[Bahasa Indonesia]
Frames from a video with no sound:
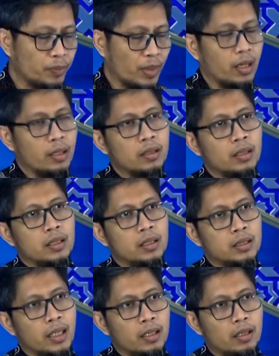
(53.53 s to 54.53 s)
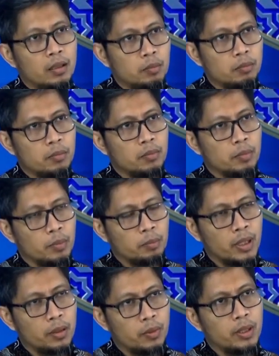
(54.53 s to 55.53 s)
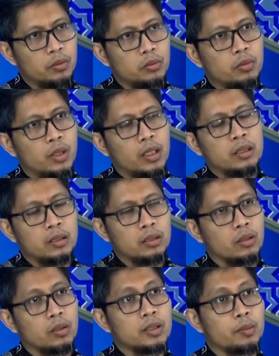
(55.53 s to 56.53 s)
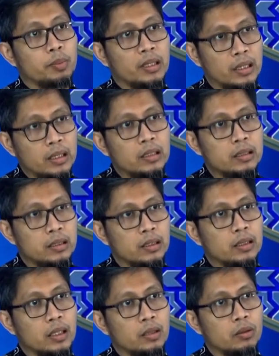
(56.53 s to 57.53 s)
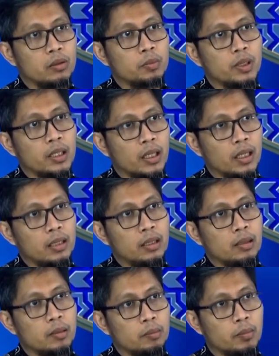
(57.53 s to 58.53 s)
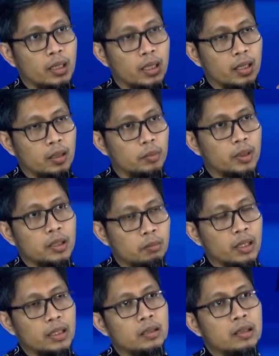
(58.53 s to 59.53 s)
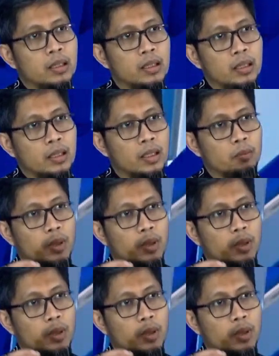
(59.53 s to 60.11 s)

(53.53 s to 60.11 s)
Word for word: Nah, saya akan membawa dua konsep penting di sini yaitu mengenai mereka yang beriman dan